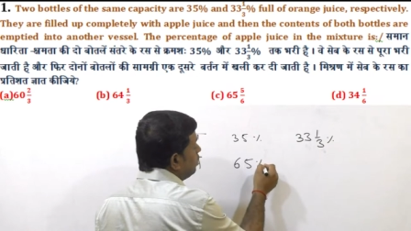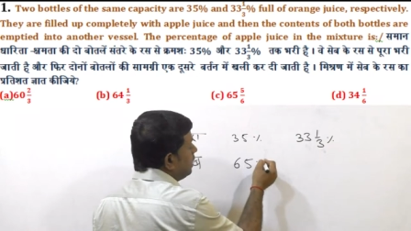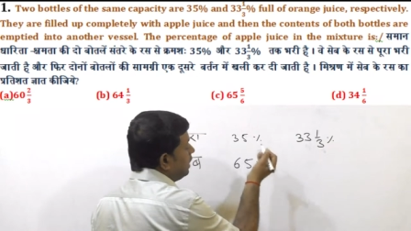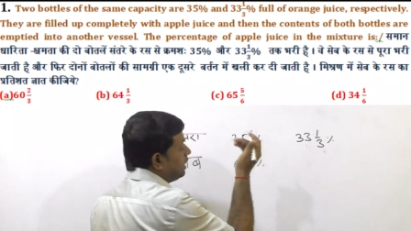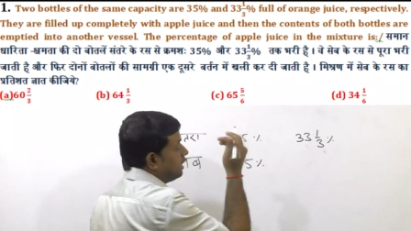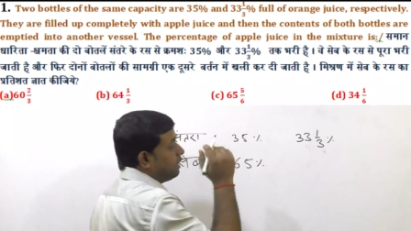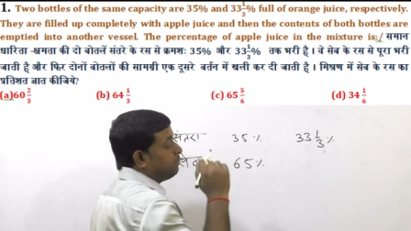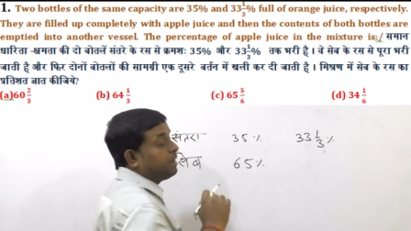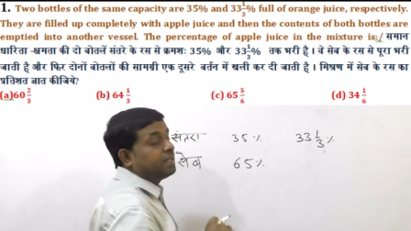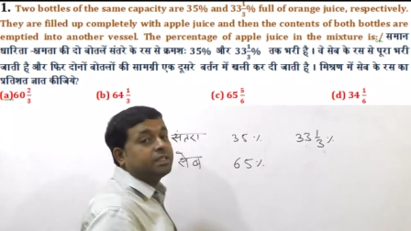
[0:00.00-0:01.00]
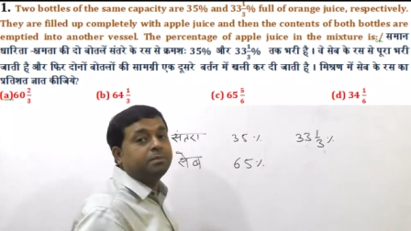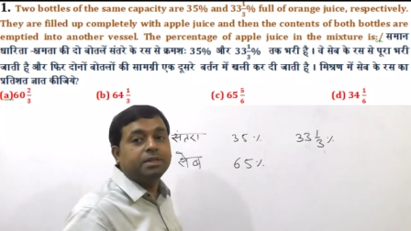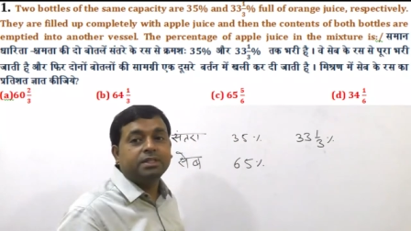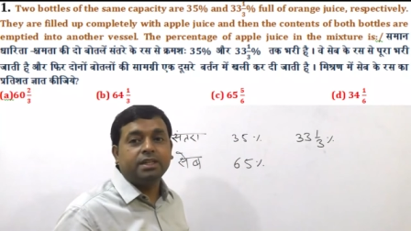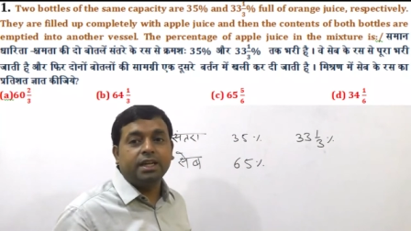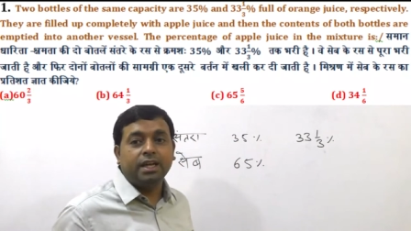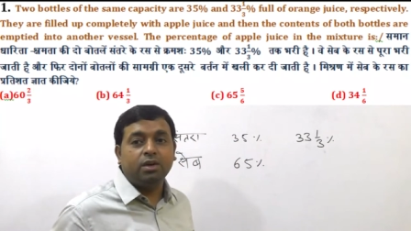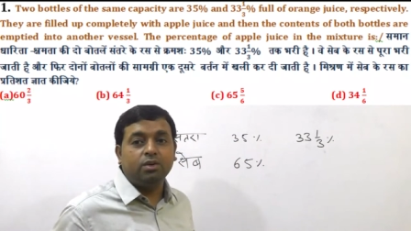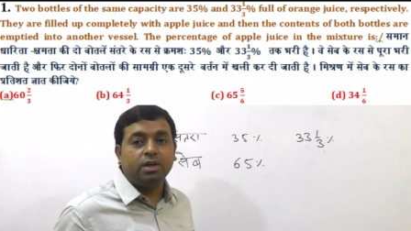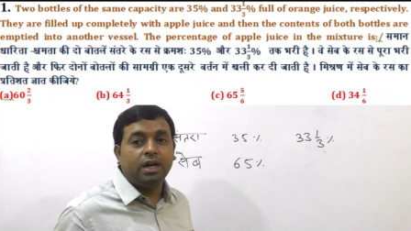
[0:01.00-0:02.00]
होगा पैंसठ परसेंट आया
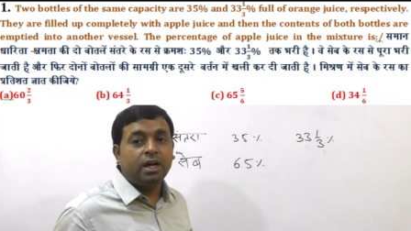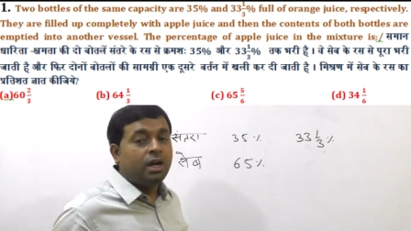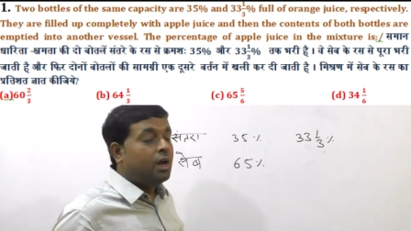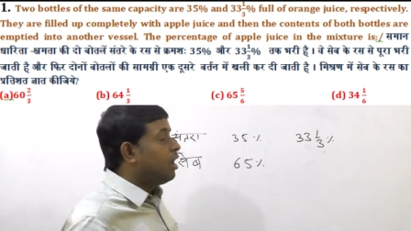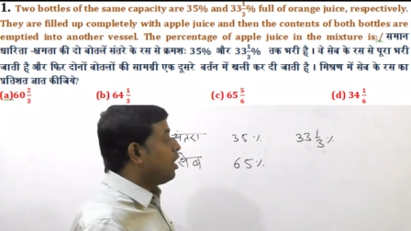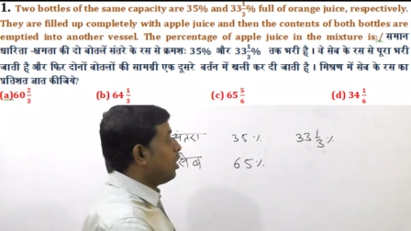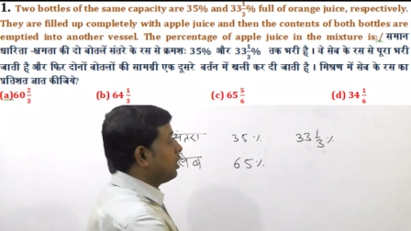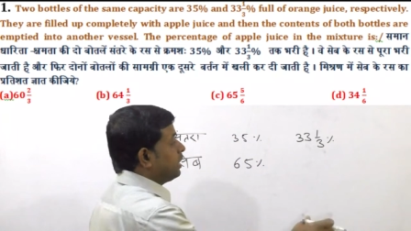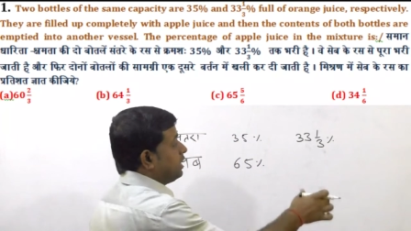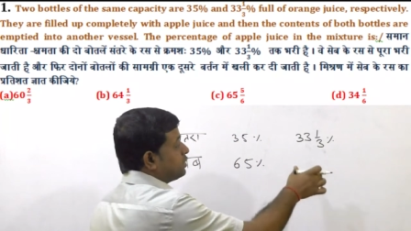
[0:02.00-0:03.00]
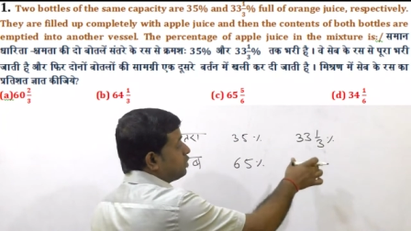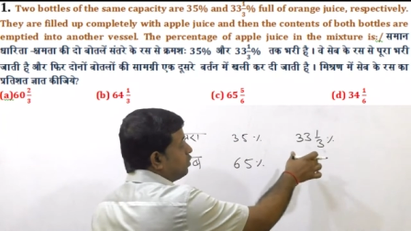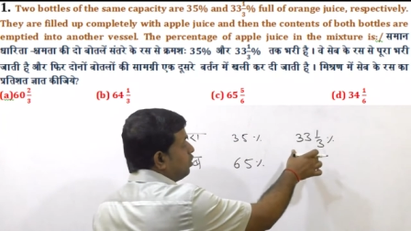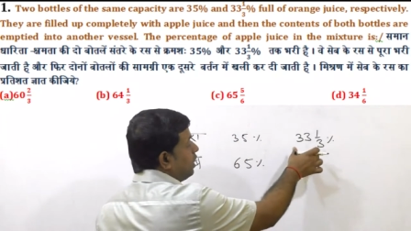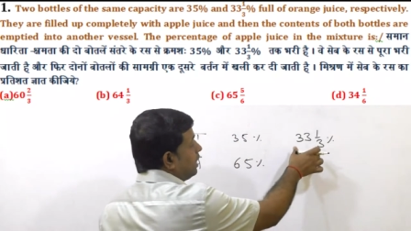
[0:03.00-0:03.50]
होगा और इसको